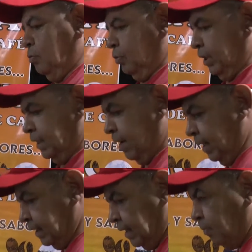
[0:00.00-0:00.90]
Usted
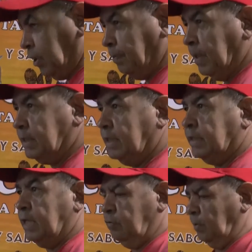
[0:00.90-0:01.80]
sabe que estamos
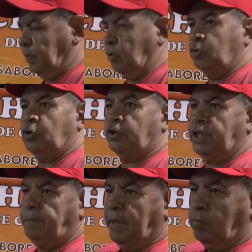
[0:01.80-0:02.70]
representando el producto
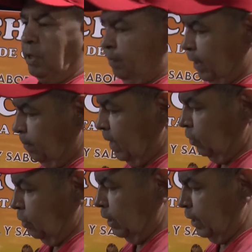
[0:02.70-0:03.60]
típico, el
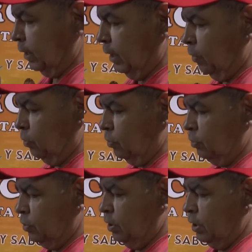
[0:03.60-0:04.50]
fermento del Quindío.
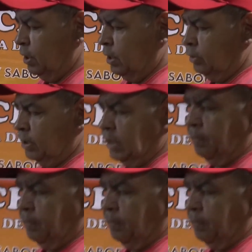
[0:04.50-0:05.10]
Es el